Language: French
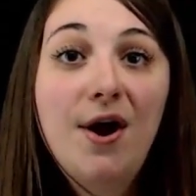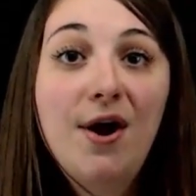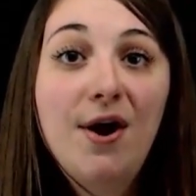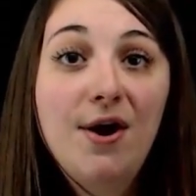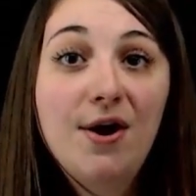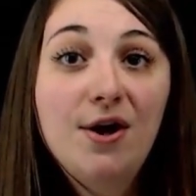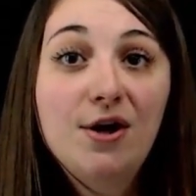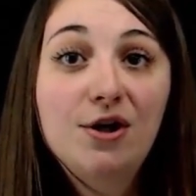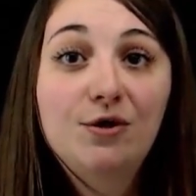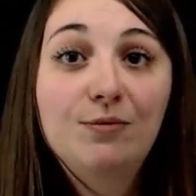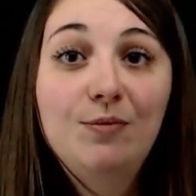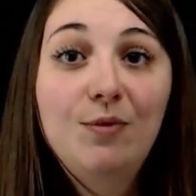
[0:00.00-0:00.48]

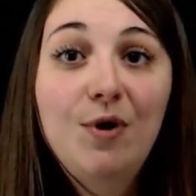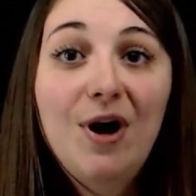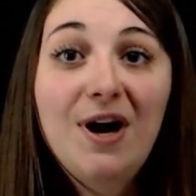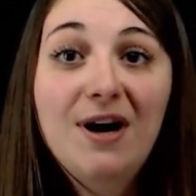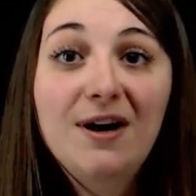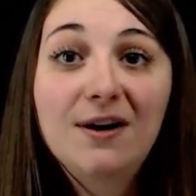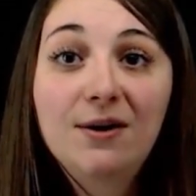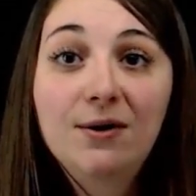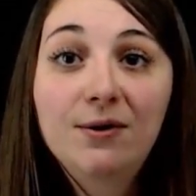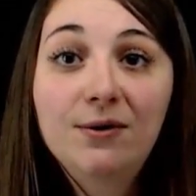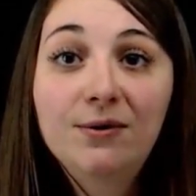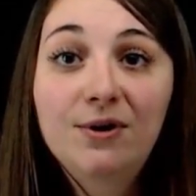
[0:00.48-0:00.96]
Euh, je me
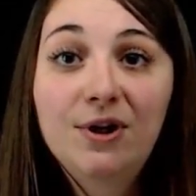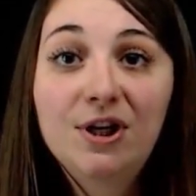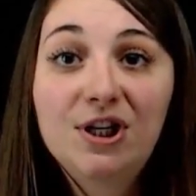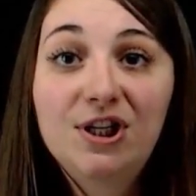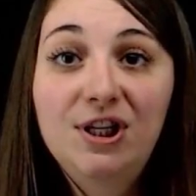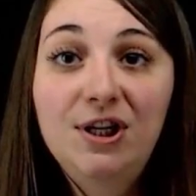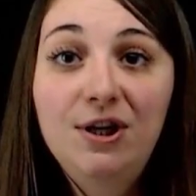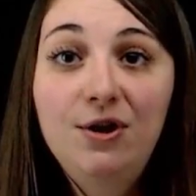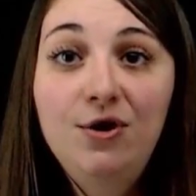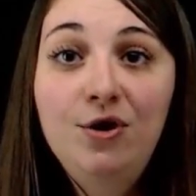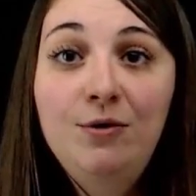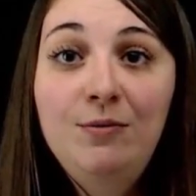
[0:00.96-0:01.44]
rends compte que
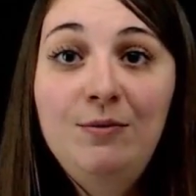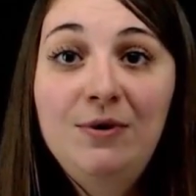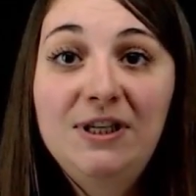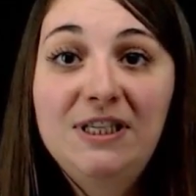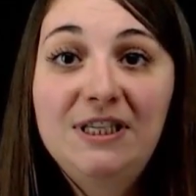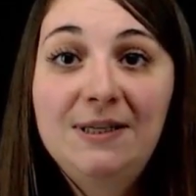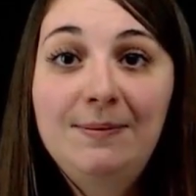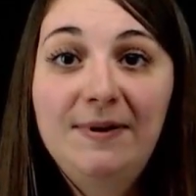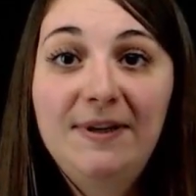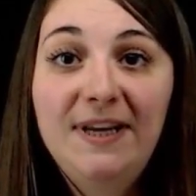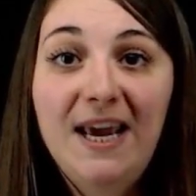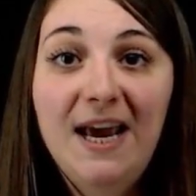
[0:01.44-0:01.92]
j'ai une
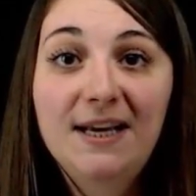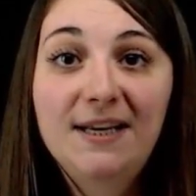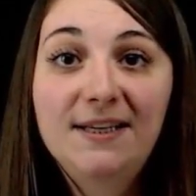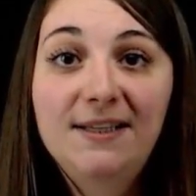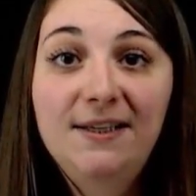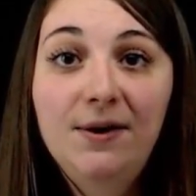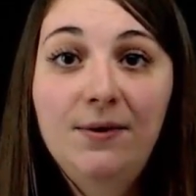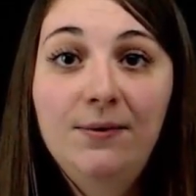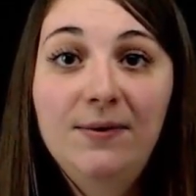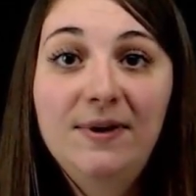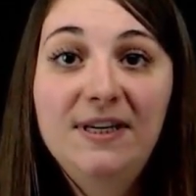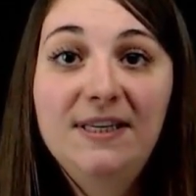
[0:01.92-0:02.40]

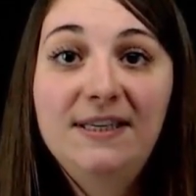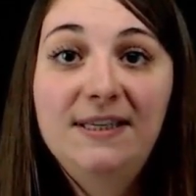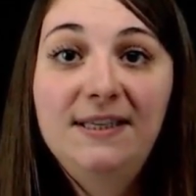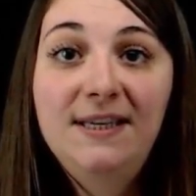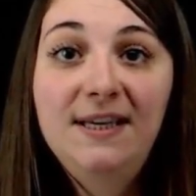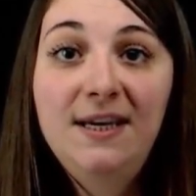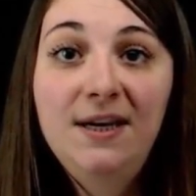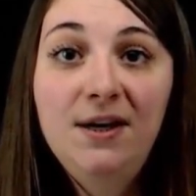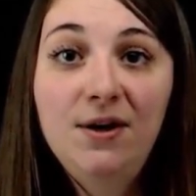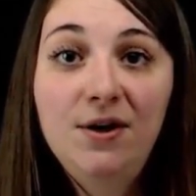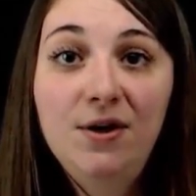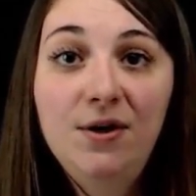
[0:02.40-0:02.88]
multiplication
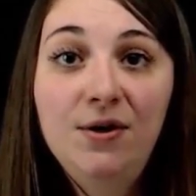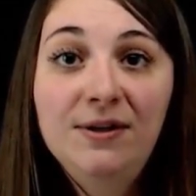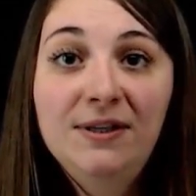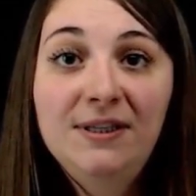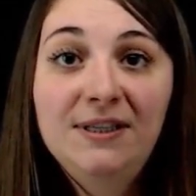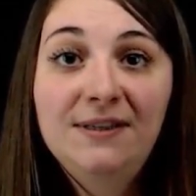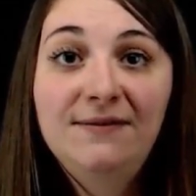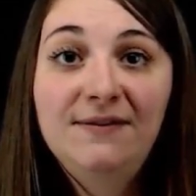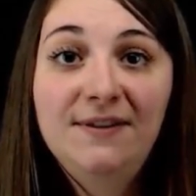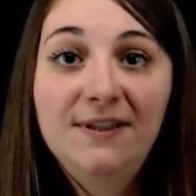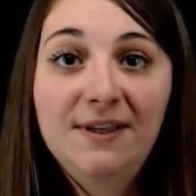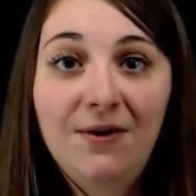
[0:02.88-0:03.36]
ici,
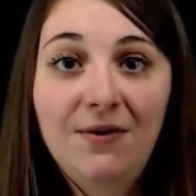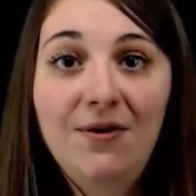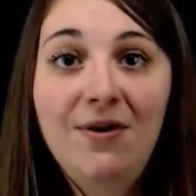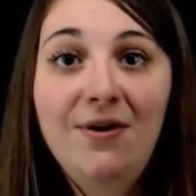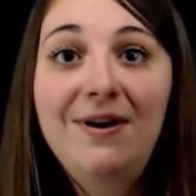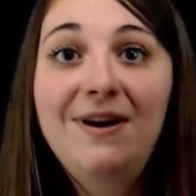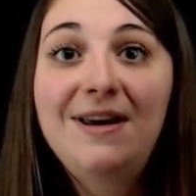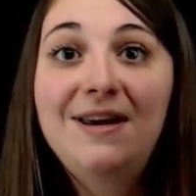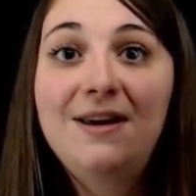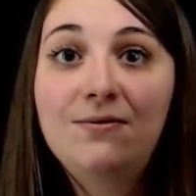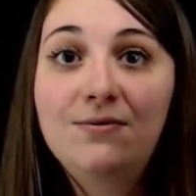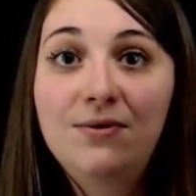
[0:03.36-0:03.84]
une division
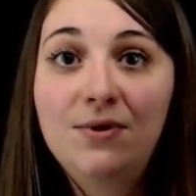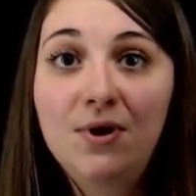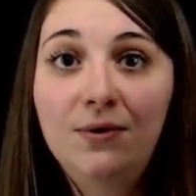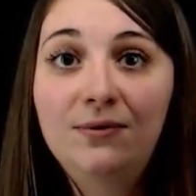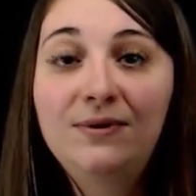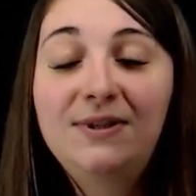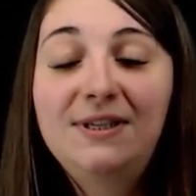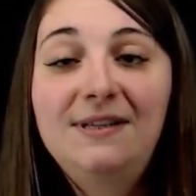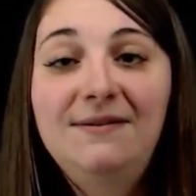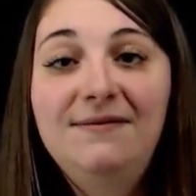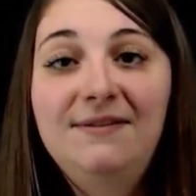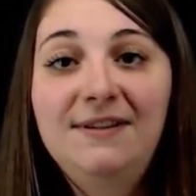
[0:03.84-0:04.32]
là et une
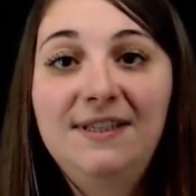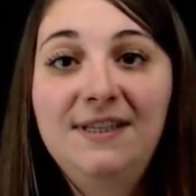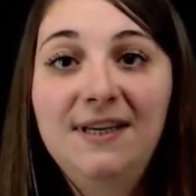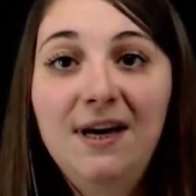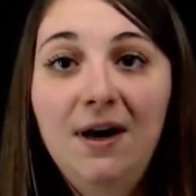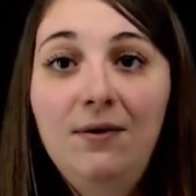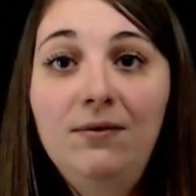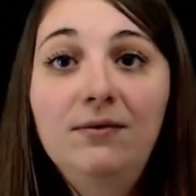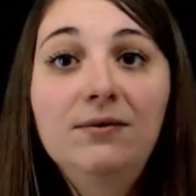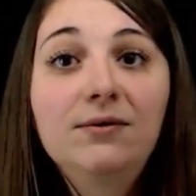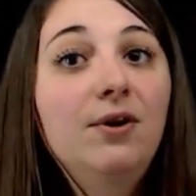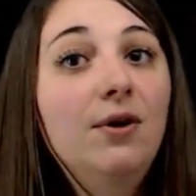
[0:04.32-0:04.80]
autre
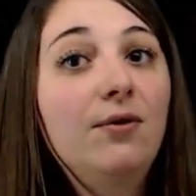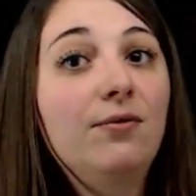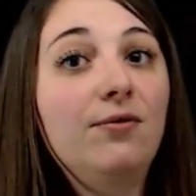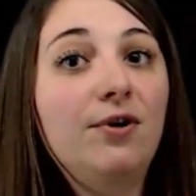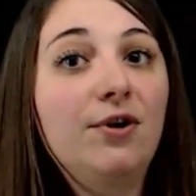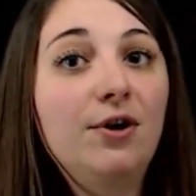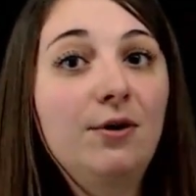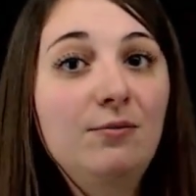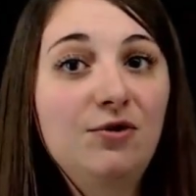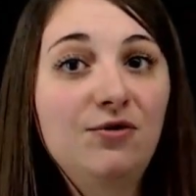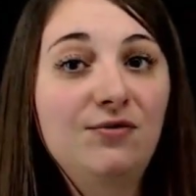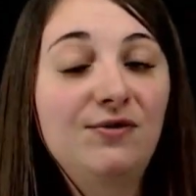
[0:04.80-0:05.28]
division.
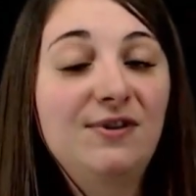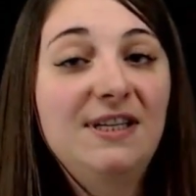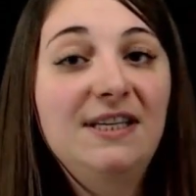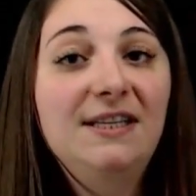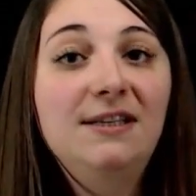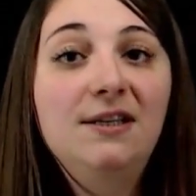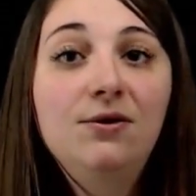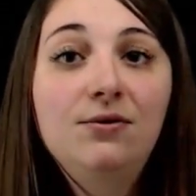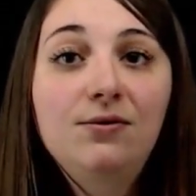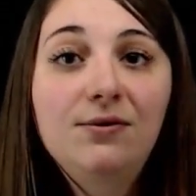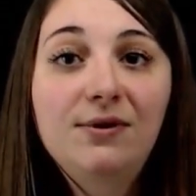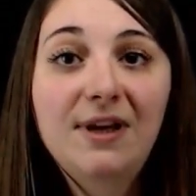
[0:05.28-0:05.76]
Donc, comme je vous
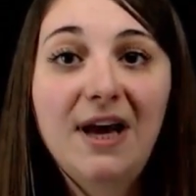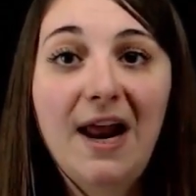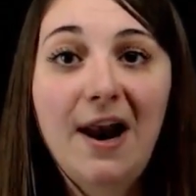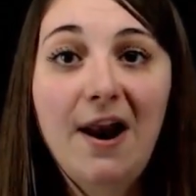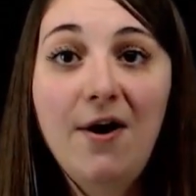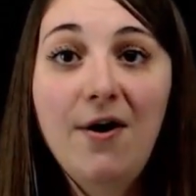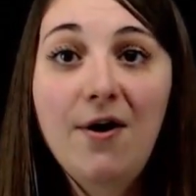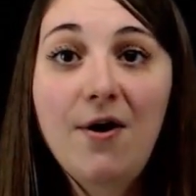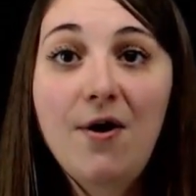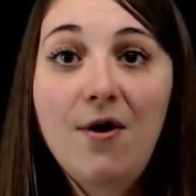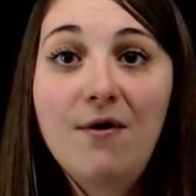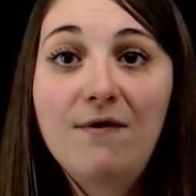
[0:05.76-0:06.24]
ai dit tout à
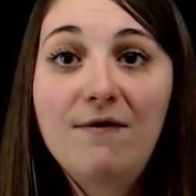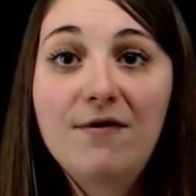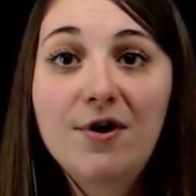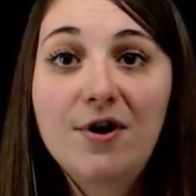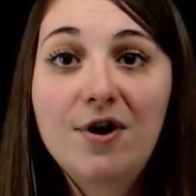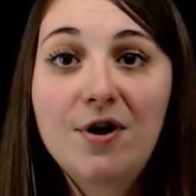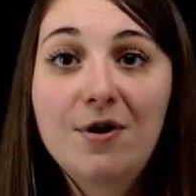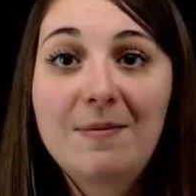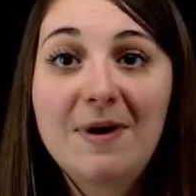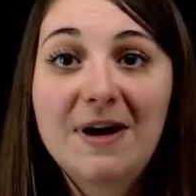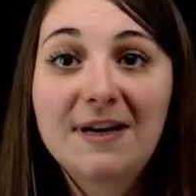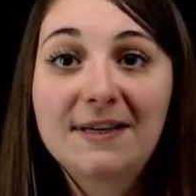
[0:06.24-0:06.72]
l'heure, on
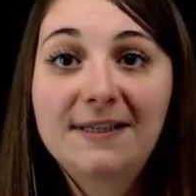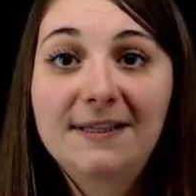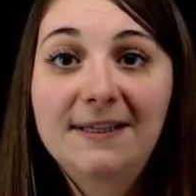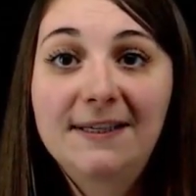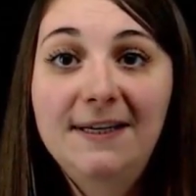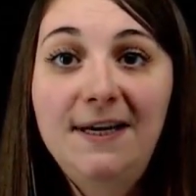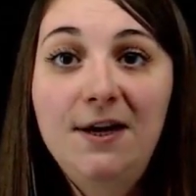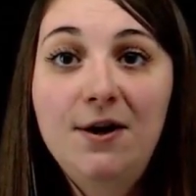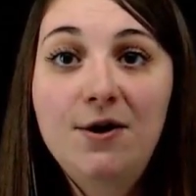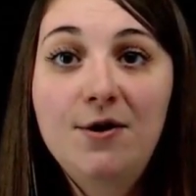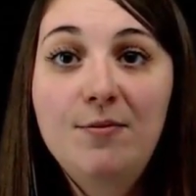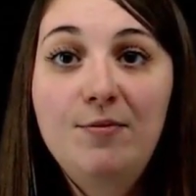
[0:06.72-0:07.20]
va
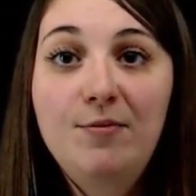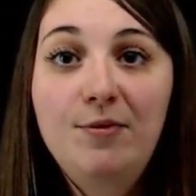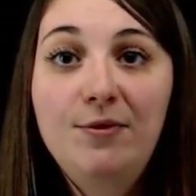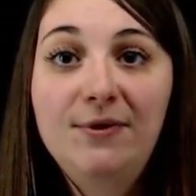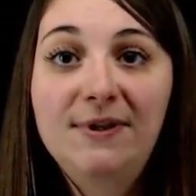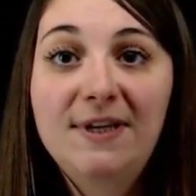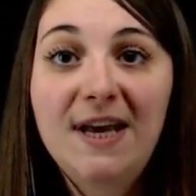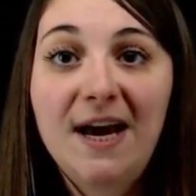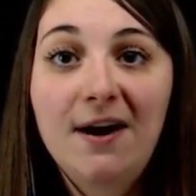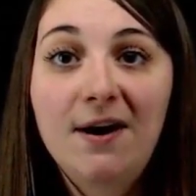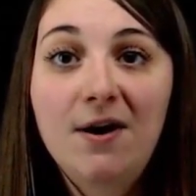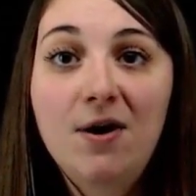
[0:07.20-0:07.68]
commencer le
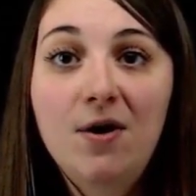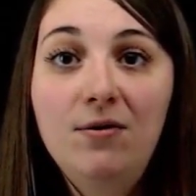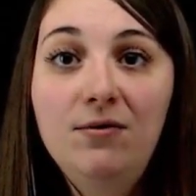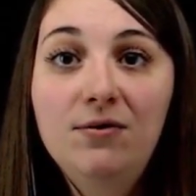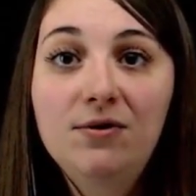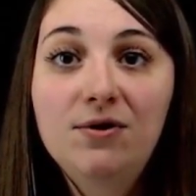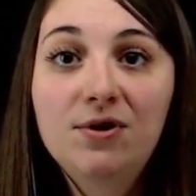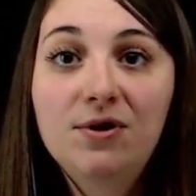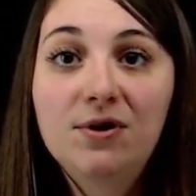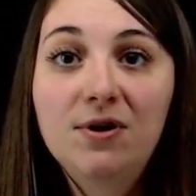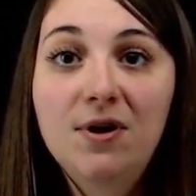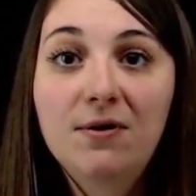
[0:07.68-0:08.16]
plus à
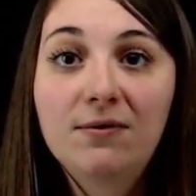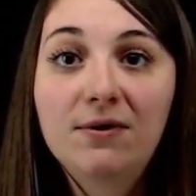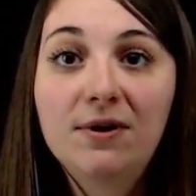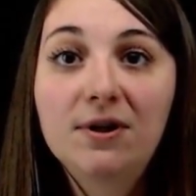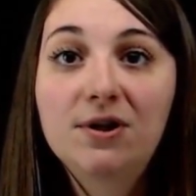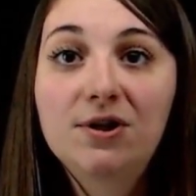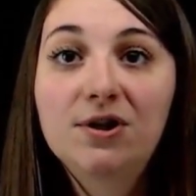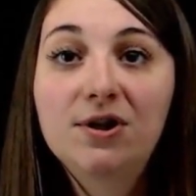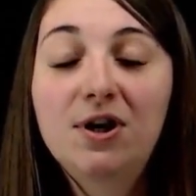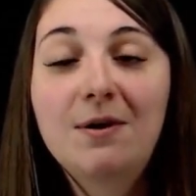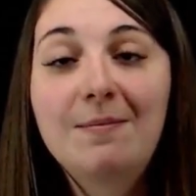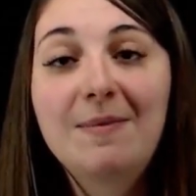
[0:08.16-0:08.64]
gauche.
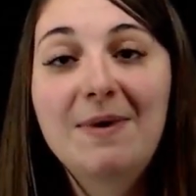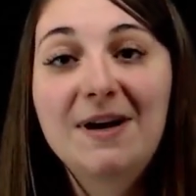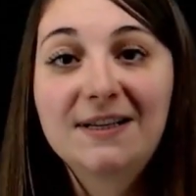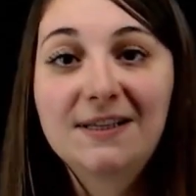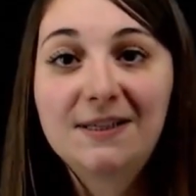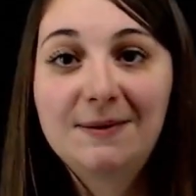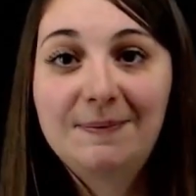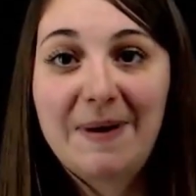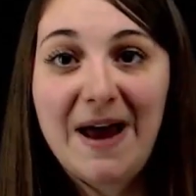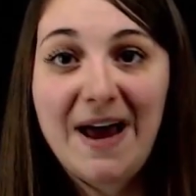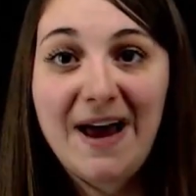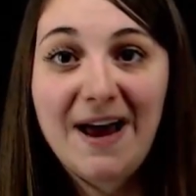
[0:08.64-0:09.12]
Donc, je
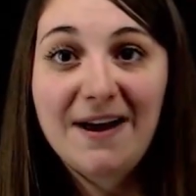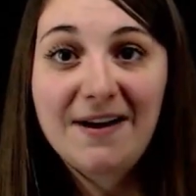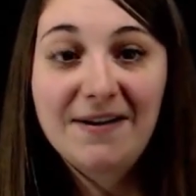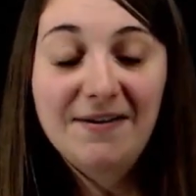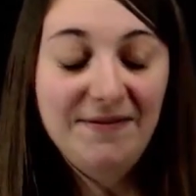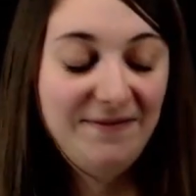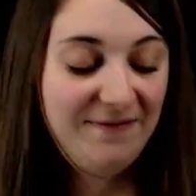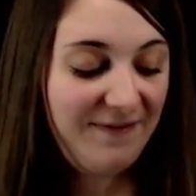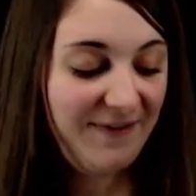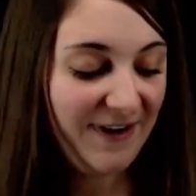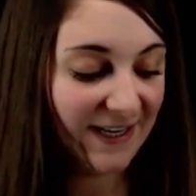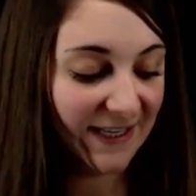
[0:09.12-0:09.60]
commence par
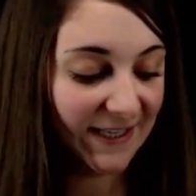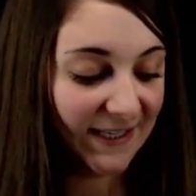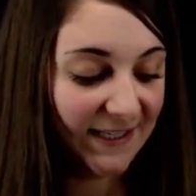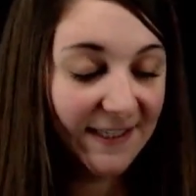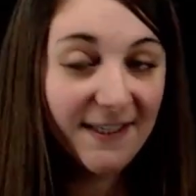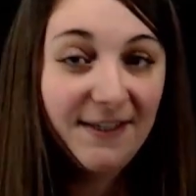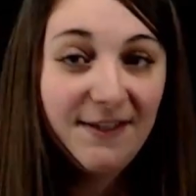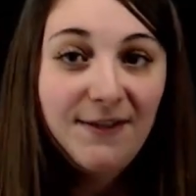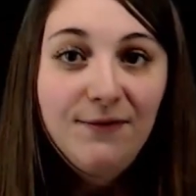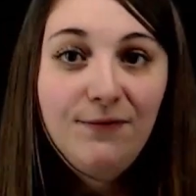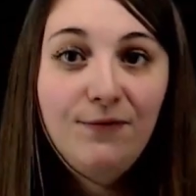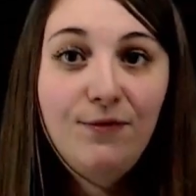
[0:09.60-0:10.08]

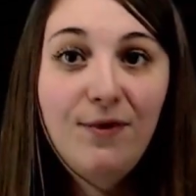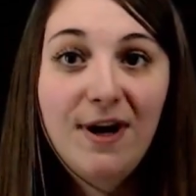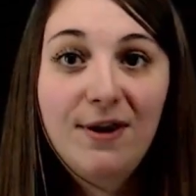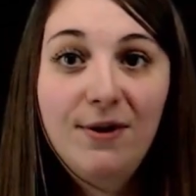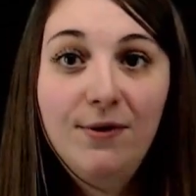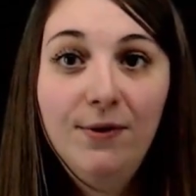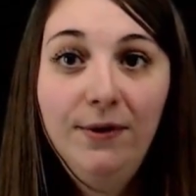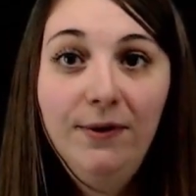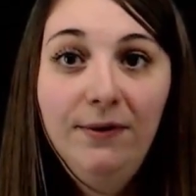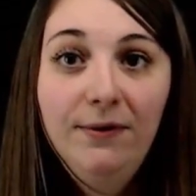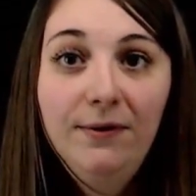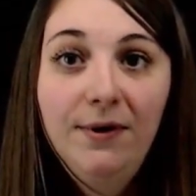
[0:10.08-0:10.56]
26
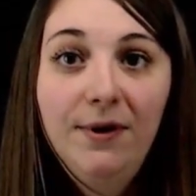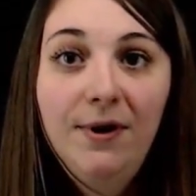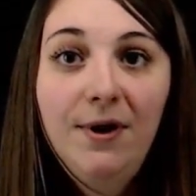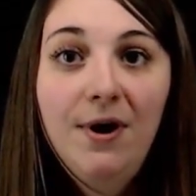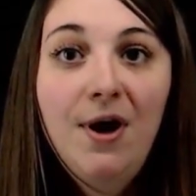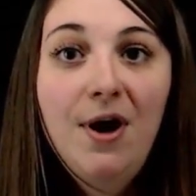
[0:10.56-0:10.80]
fois 2.